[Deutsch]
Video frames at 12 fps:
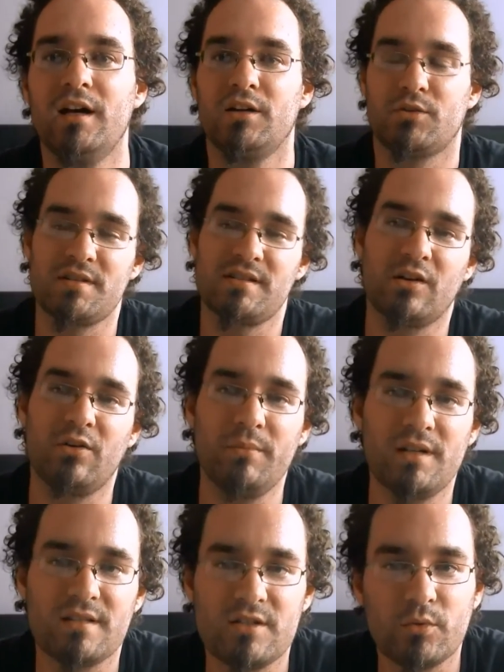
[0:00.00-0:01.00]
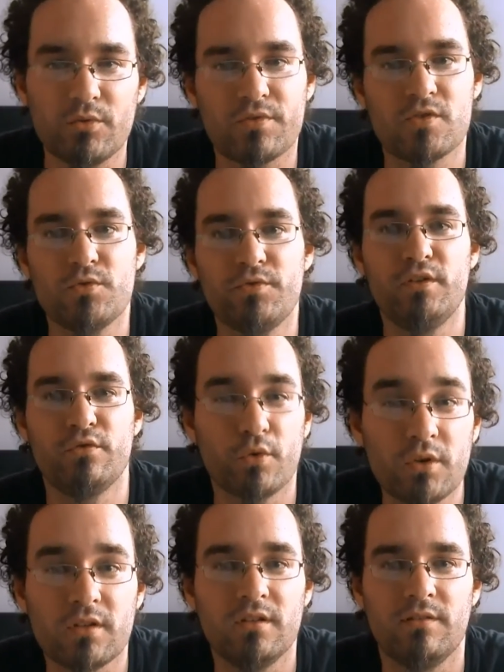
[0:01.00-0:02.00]
Trotz der Kombination von so vielen
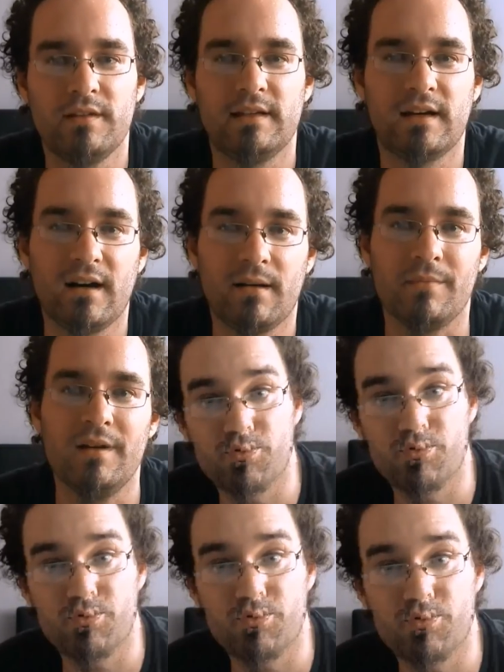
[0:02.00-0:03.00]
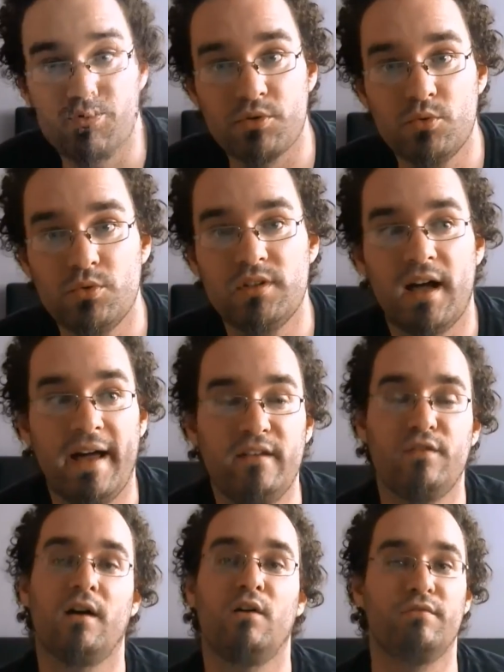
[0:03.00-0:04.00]
Früchten, die wir hier haben, doch die Hauptnote
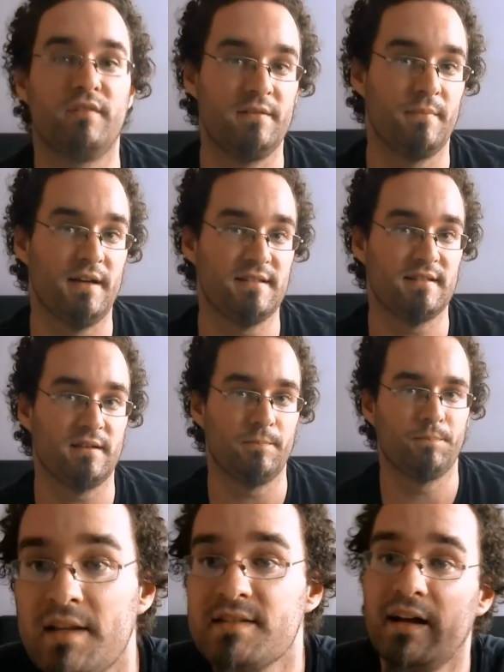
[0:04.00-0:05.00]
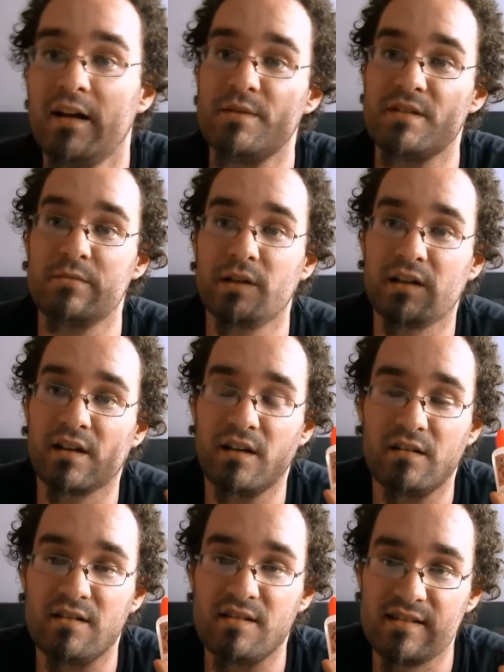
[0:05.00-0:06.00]
einfach auf Waldmeister. Alles in allem ist es wirklich
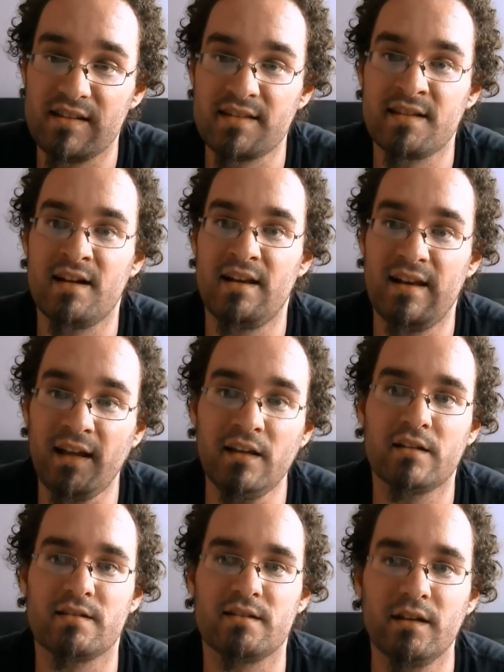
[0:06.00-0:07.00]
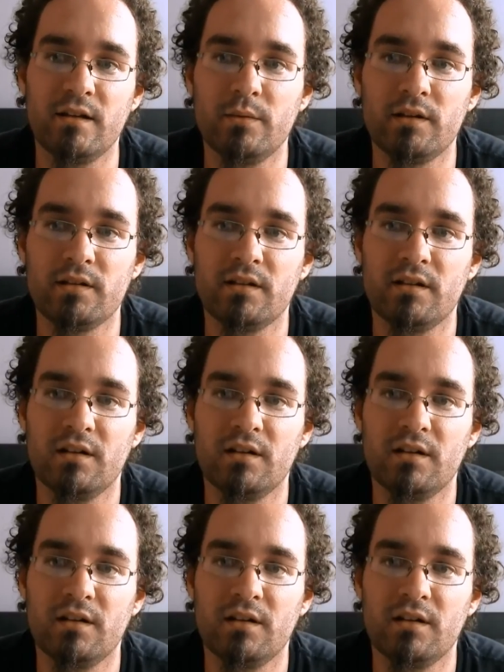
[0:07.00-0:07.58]
ein sehr, sehr leckeres Liquid,